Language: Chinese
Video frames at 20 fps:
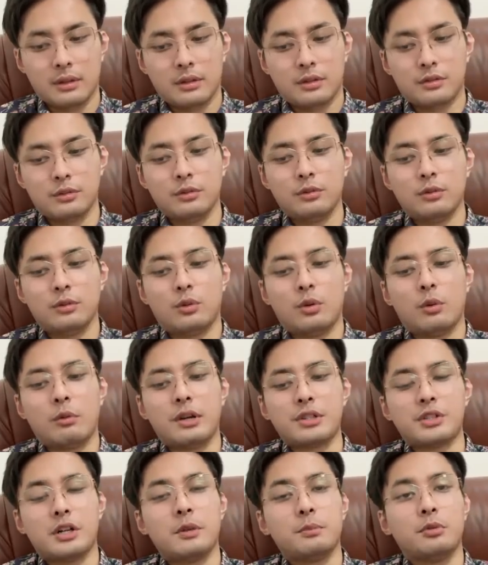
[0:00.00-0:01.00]
中国
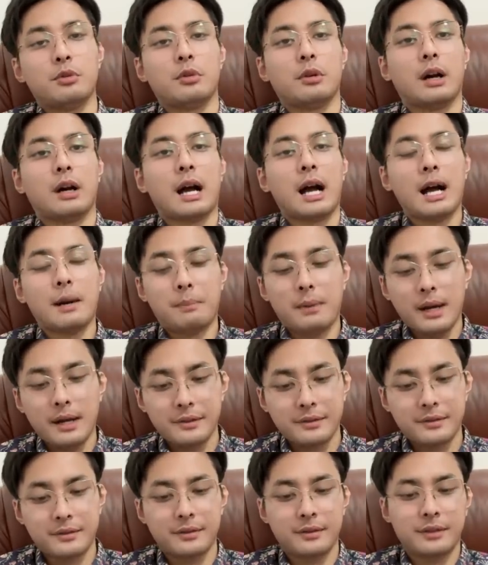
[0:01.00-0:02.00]
外交部，阿巴
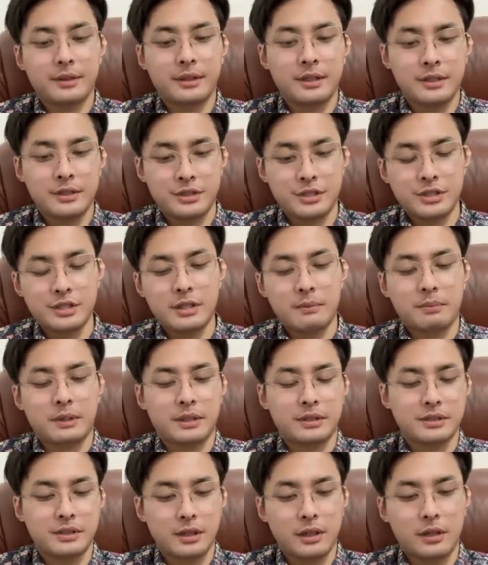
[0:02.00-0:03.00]
斯应习近
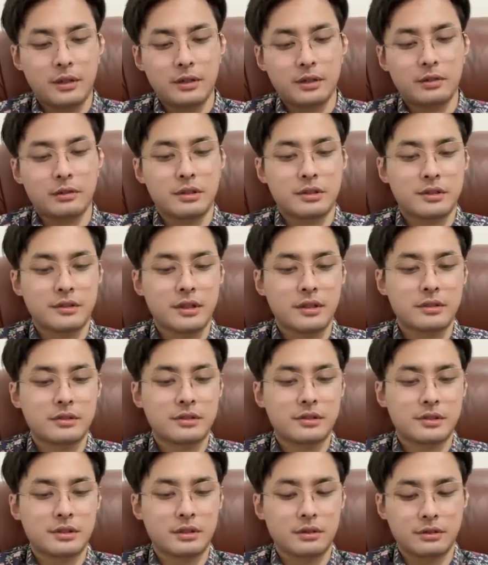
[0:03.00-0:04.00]
平之邀，六月十三日
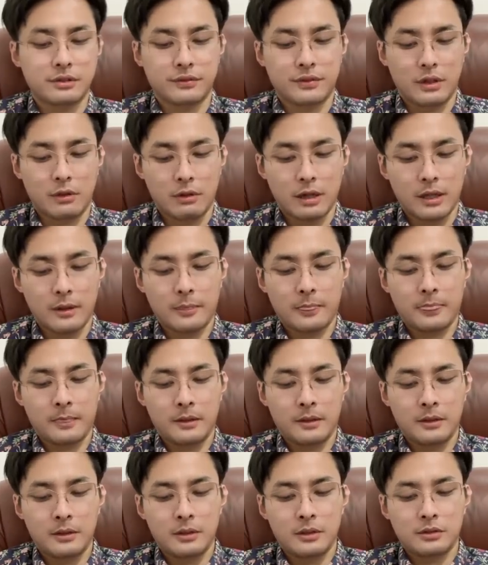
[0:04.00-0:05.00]
至十六日访华。
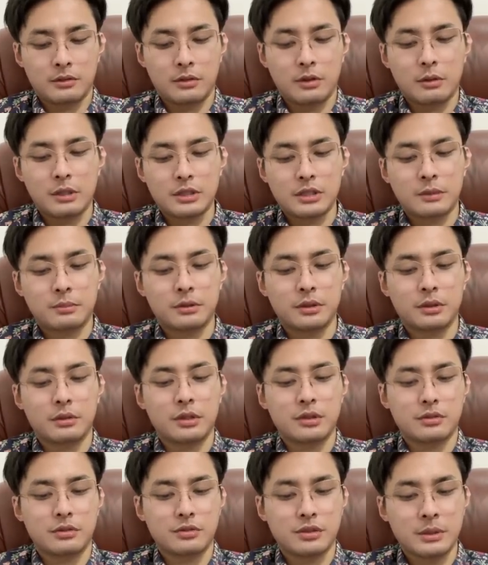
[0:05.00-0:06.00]
中国外交部六月
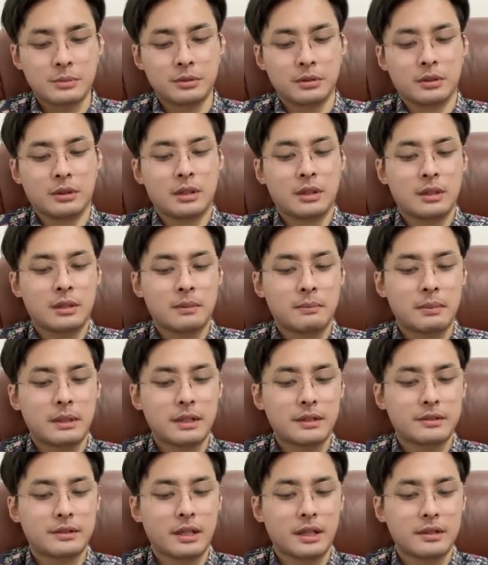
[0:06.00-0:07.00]
九日宣布，巴
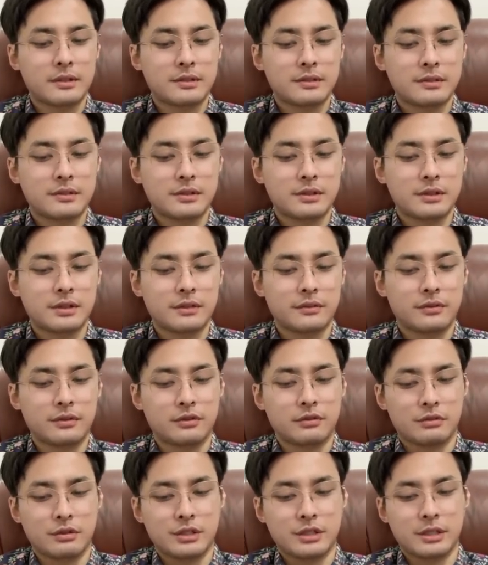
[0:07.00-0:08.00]
勒斯坦自治政府
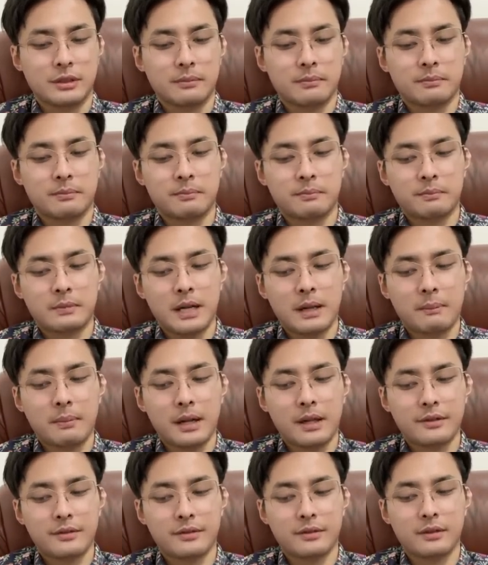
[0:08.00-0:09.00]
主席阿
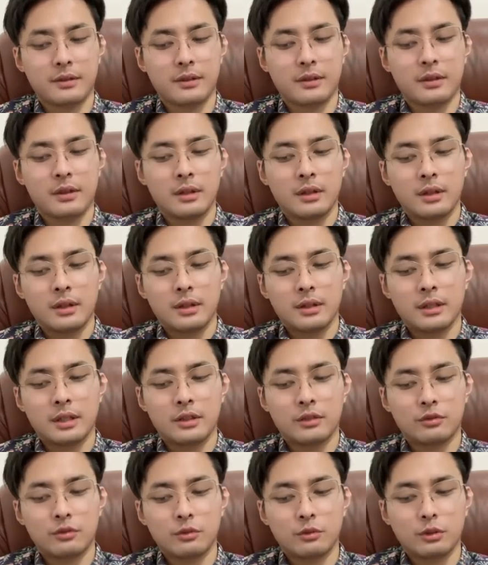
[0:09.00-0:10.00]
巴斯，
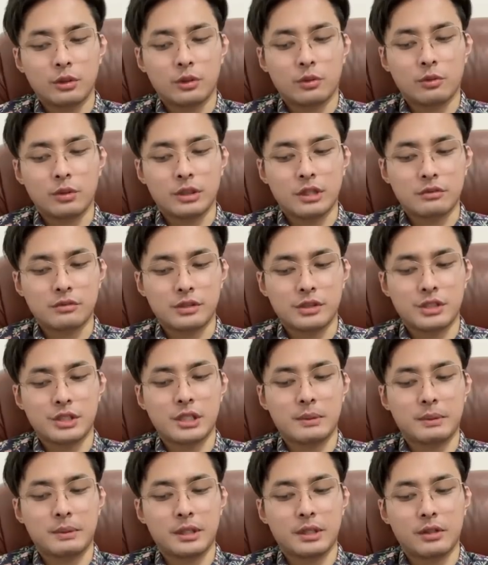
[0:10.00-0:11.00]
因中国国家主席习
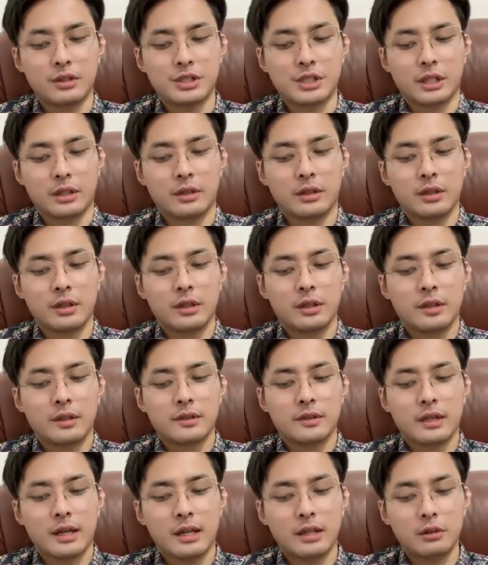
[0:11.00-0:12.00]
近平邀请，
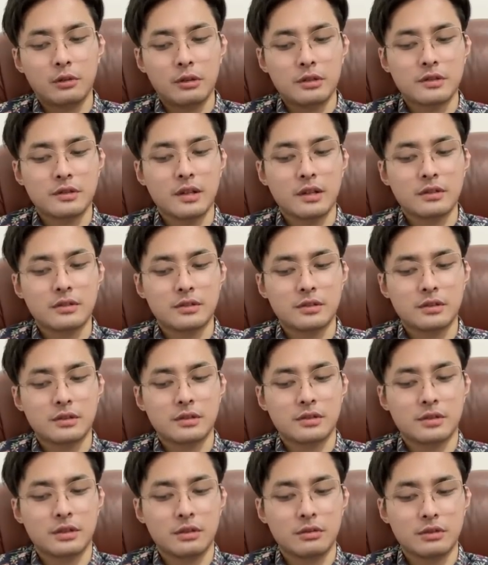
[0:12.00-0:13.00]
在六月十三日至
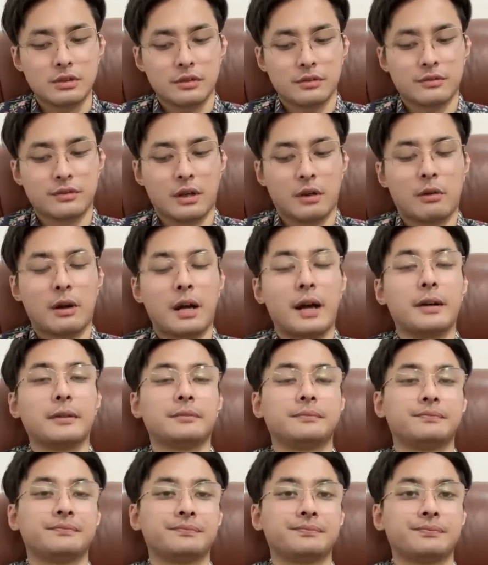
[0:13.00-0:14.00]
十六日访华。
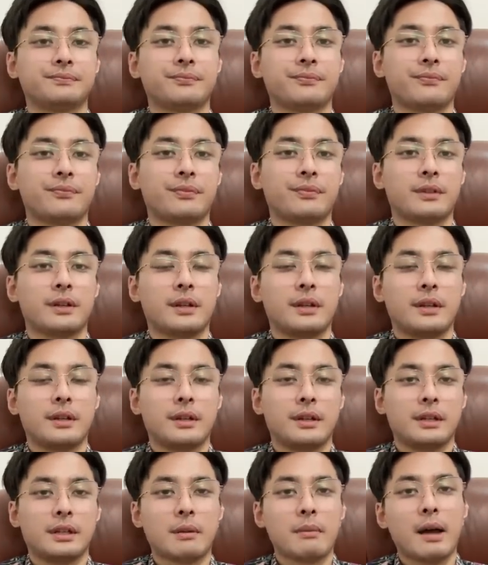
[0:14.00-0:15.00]

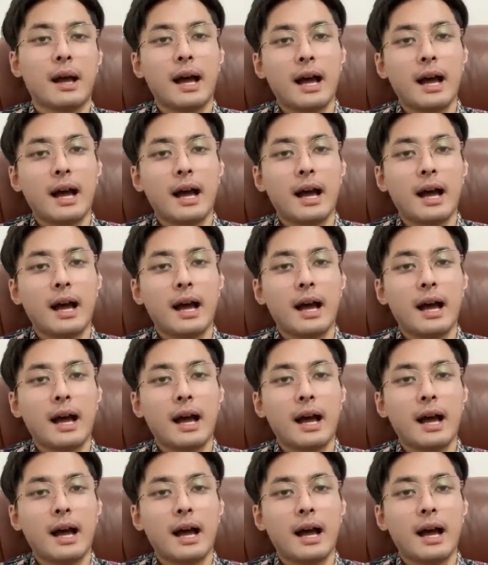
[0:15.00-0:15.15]
那么